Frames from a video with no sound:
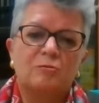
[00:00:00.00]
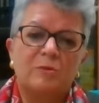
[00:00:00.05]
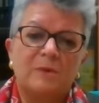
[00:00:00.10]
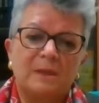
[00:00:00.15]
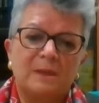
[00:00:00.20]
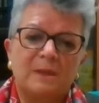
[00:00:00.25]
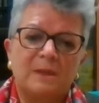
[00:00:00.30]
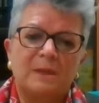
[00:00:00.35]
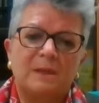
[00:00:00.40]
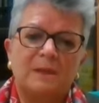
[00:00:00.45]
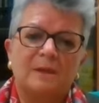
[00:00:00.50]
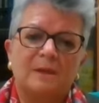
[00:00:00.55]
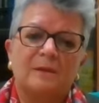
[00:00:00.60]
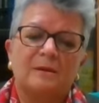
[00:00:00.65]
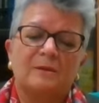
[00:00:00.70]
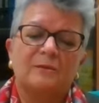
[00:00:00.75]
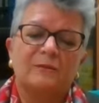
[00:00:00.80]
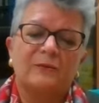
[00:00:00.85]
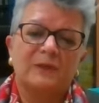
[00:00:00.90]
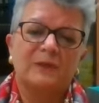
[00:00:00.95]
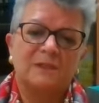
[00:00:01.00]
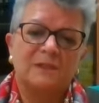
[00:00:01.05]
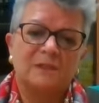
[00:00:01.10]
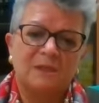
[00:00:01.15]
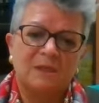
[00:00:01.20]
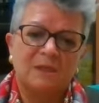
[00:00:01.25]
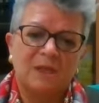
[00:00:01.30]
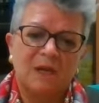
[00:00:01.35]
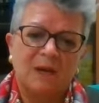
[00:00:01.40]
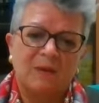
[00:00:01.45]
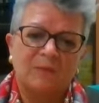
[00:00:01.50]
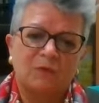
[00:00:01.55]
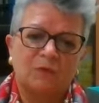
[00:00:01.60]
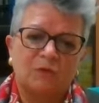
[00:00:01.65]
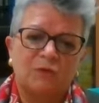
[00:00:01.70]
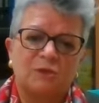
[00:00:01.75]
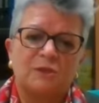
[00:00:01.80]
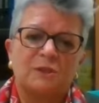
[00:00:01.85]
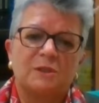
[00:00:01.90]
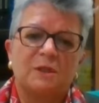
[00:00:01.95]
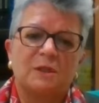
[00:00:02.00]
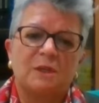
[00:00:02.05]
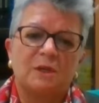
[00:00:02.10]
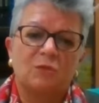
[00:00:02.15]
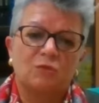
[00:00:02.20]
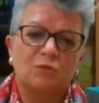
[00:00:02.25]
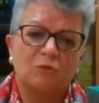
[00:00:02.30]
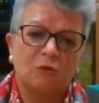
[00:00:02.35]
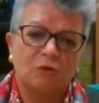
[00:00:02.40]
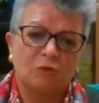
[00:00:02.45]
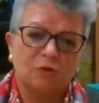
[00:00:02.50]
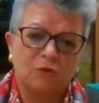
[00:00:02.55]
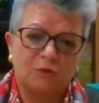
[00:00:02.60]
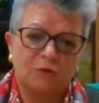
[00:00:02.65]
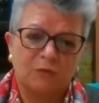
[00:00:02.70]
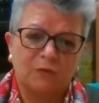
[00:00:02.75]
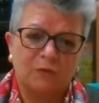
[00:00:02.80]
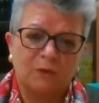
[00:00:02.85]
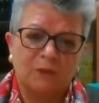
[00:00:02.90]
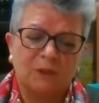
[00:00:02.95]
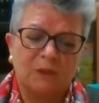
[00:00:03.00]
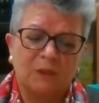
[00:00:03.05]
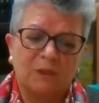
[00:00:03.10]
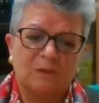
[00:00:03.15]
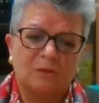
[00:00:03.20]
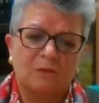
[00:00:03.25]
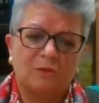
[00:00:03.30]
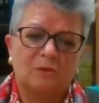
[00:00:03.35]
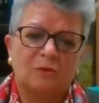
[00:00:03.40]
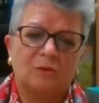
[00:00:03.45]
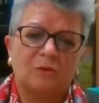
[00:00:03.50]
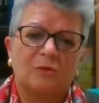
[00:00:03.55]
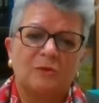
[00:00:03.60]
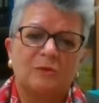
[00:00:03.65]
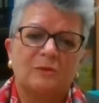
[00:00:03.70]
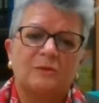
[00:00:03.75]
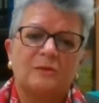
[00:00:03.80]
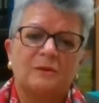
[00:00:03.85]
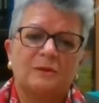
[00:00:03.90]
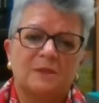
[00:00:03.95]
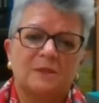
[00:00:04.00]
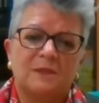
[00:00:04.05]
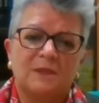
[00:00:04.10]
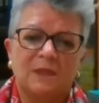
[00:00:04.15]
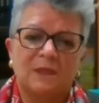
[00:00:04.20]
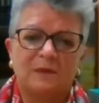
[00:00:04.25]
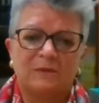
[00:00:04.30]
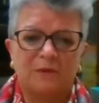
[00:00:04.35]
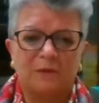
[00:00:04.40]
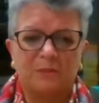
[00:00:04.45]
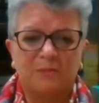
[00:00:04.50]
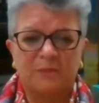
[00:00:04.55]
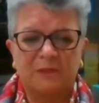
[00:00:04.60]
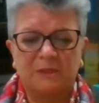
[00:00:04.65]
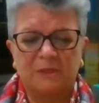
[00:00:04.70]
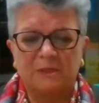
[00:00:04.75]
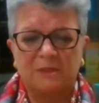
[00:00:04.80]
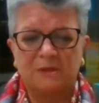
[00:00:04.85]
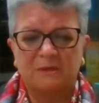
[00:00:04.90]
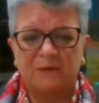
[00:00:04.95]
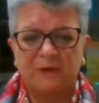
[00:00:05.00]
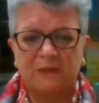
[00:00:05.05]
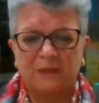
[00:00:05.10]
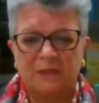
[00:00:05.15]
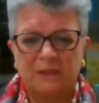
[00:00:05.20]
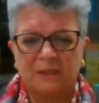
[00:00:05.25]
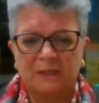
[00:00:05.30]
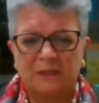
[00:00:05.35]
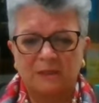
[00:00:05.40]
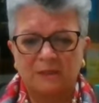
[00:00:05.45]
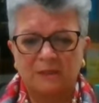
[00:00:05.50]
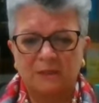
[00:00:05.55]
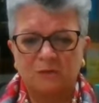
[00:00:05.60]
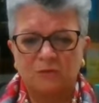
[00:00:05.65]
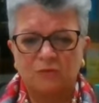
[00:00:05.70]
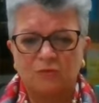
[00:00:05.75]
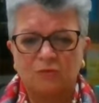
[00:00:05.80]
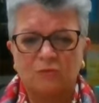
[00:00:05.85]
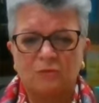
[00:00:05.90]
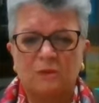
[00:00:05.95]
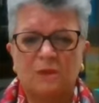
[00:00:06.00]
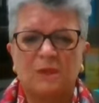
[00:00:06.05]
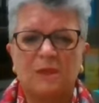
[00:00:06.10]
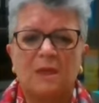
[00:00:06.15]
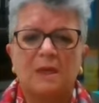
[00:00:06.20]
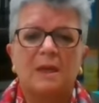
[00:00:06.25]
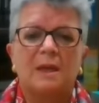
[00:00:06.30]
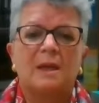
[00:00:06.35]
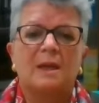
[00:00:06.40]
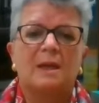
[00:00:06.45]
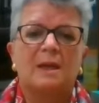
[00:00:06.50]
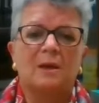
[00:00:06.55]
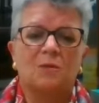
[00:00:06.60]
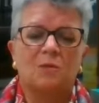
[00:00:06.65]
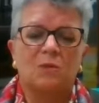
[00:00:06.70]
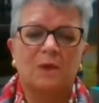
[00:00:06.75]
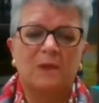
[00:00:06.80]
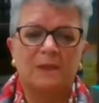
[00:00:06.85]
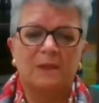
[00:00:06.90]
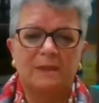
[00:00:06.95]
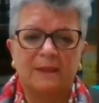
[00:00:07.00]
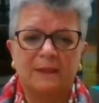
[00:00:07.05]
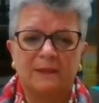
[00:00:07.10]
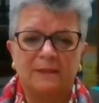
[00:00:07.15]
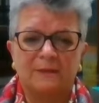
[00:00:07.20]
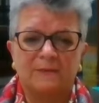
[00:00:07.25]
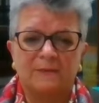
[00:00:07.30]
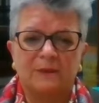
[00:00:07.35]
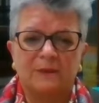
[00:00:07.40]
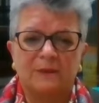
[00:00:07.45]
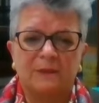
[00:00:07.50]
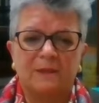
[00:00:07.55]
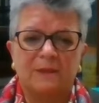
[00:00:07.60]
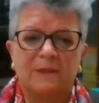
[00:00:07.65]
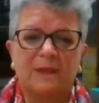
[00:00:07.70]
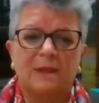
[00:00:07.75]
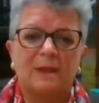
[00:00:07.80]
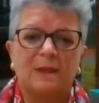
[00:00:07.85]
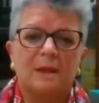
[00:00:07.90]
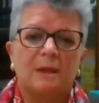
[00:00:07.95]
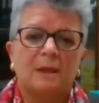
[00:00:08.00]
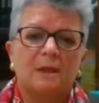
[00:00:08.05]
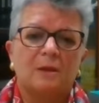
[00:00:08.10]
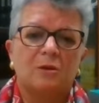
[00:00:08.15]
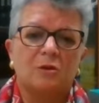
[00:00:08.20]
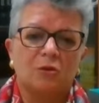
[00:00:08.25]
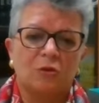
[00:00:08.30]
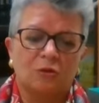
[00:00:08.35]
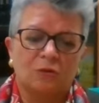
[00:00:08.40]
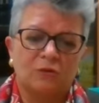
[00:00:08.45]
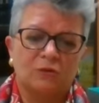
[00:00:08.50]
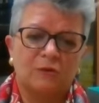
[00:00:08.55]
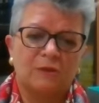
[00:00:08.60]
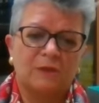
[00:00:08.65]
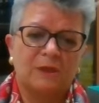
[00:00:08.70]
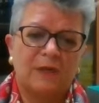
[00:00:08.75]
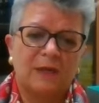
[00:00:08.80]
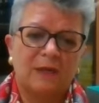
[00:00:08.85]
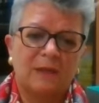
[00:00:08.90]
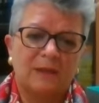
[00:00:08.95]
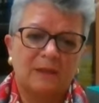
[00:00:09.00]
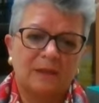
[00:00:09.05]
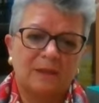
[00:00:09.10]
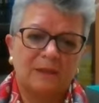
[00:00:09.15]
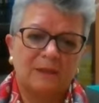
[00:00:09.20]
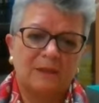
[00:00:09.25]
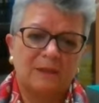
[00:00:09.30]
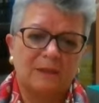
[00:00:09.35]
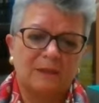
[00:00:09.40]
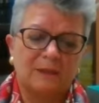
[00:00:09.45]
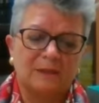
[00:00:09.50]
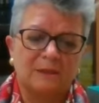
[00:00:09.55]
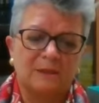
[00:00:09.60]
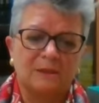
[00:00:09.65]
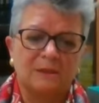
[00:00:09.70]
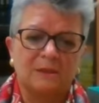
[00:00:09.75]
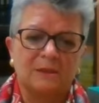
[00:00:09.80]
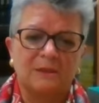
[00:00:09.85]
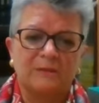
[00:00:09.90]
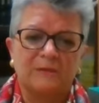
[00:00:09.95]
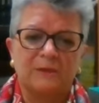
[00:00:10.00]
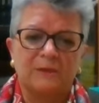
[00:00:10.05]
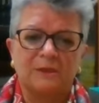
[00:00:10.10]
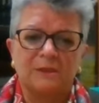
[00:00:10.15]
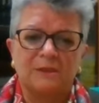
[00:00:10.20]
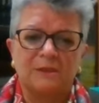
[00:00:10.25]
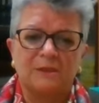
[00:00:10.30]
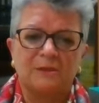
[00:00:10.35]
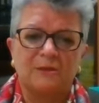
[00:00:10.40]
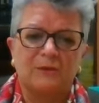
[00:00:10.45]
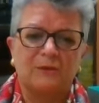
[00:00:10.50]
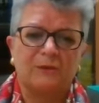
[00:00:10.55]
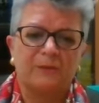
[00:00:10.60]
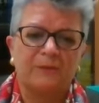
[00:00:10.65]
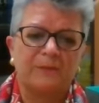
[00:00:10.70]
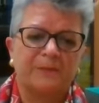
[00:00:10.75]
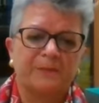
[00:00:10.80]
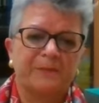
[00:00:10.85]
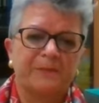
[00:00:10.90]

Quindi Vacciniamoci, è un nostro diritto, serve a preservare la salute, la qualità di vita nostra e di chi ci sta vicino.